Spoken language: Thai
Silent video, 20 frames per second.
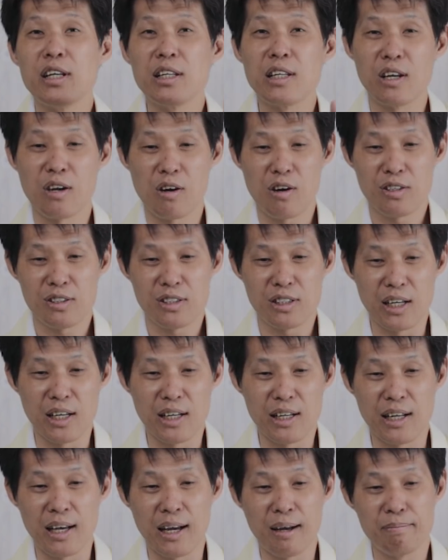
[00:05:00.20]
หนึ่งถึงข้อ
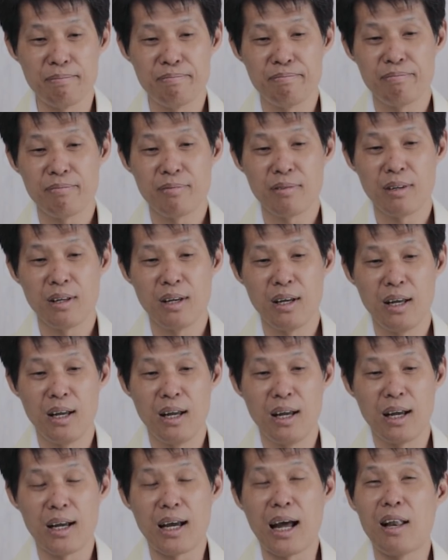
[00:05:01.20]
สี่นะครับ
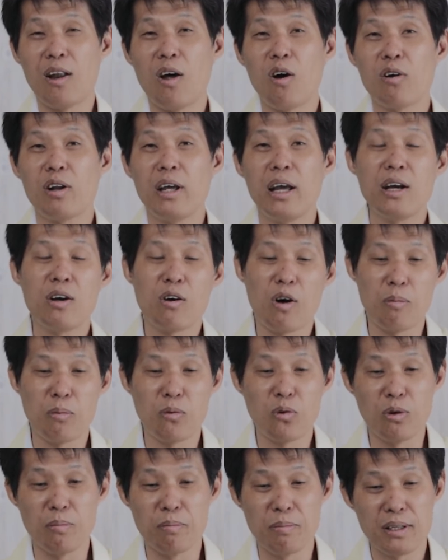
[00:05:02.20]
การร้องเรียกให้ขอบ
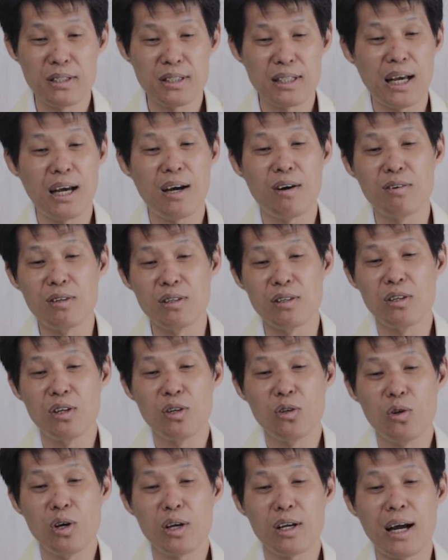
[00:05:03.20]
คุณพระเจ้า
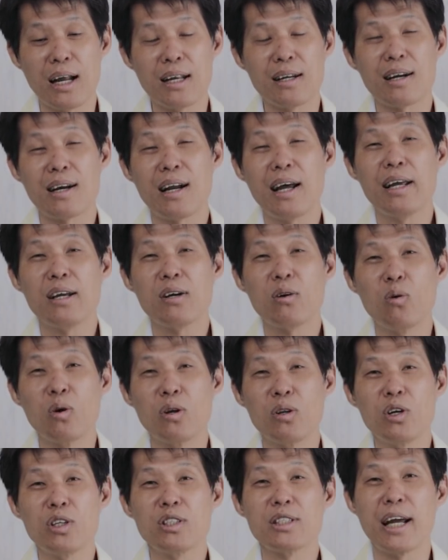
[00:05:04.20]
ด้วยการใคร่ครว
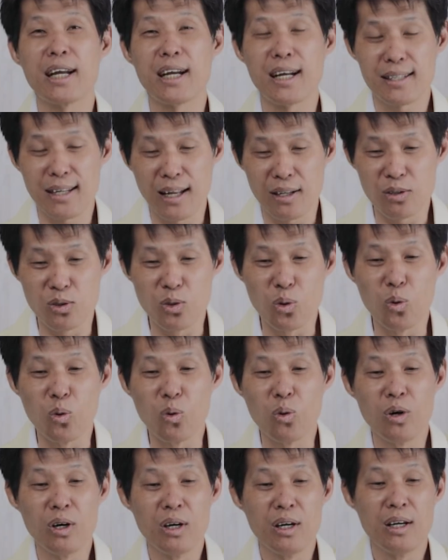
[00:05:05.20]
ญด้วยใจกตัญญู
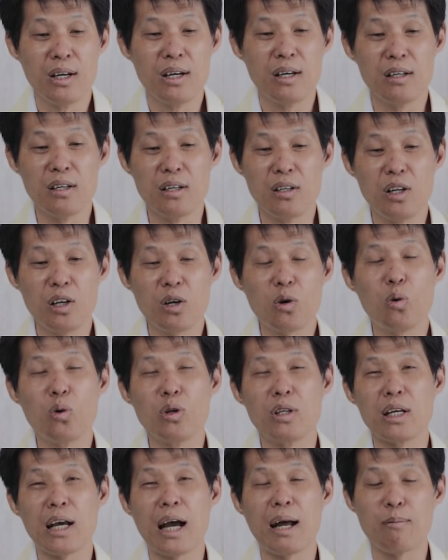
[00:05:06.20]
หรือด้วย
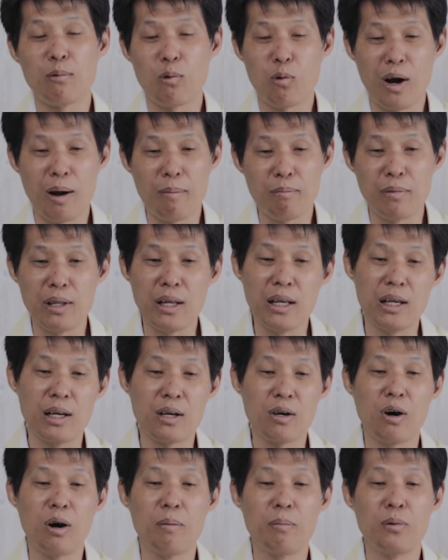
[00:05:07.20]
คุณงามความดี
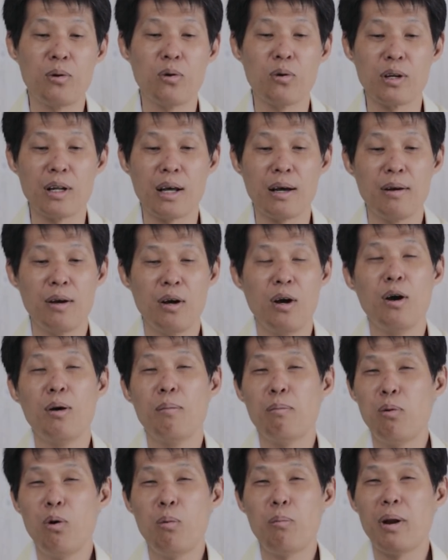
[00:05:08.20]
ของพระองค์นะ
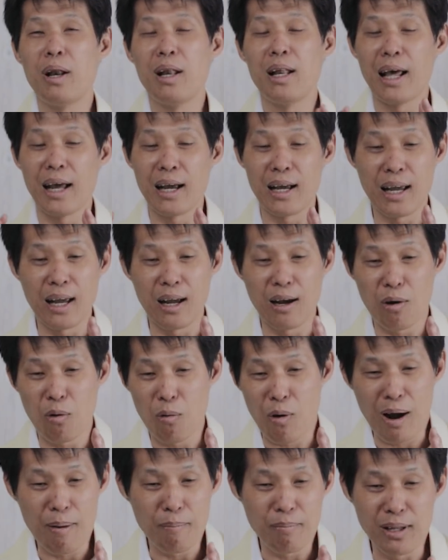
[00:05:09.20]
ผู้เป็นแหล่งแห่ง
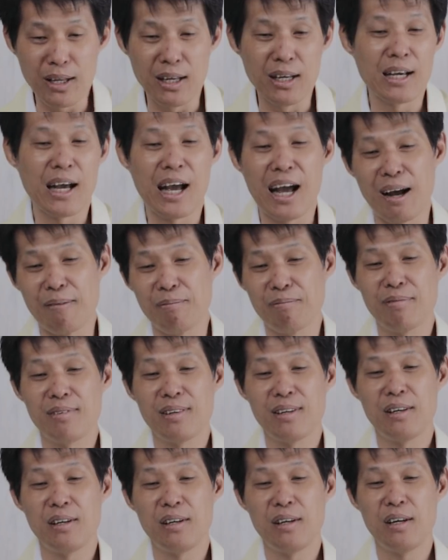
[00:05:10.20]
ความดีงาม
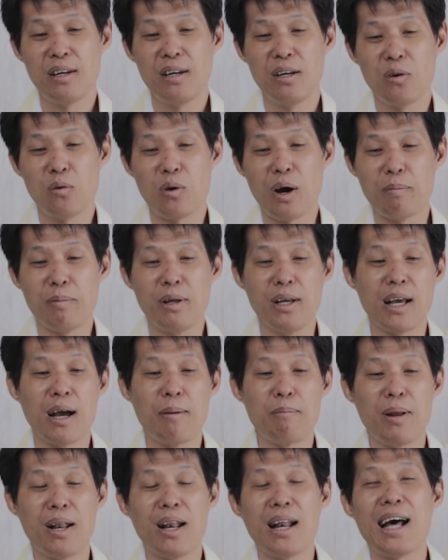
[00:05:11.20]
ความดี
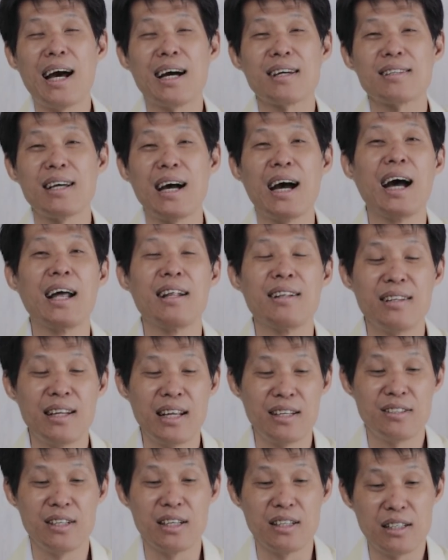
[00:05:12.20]
งามเป็นรากฐาน
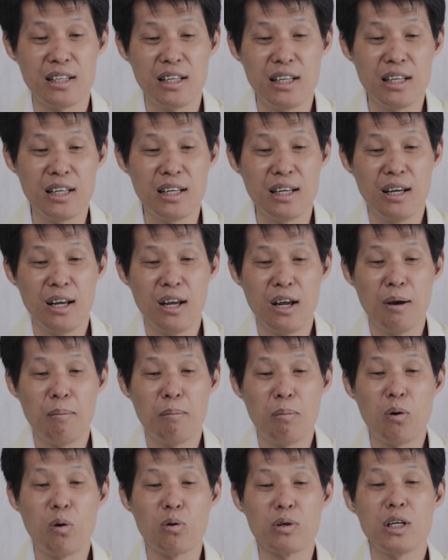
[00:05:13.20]
ในสิ่งที่
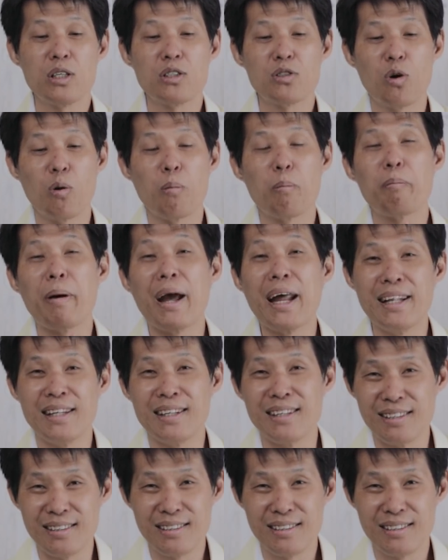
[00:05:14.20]
พระองค์ได้ทรงเป็น